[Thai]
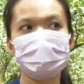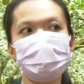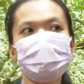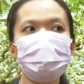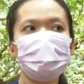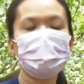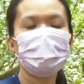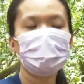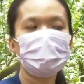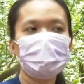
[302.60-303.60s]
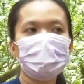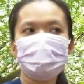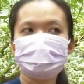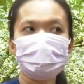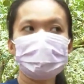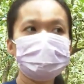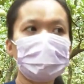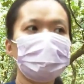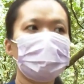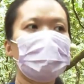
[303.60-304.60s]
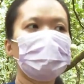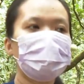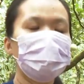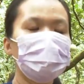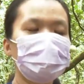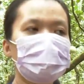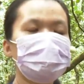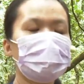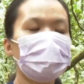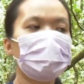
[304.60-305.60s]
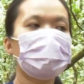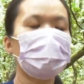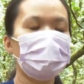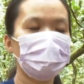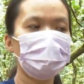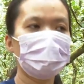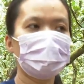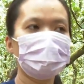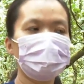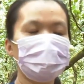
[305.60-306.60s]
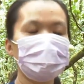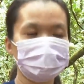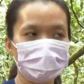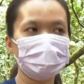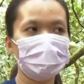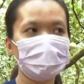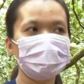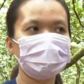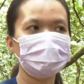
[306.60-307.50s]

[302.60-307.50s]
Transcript: ย่างคือ จะไม่ฉ่ำน้ำเนื้อในจะแห้งค่ะ ลูกค้านี่ติดใจมาก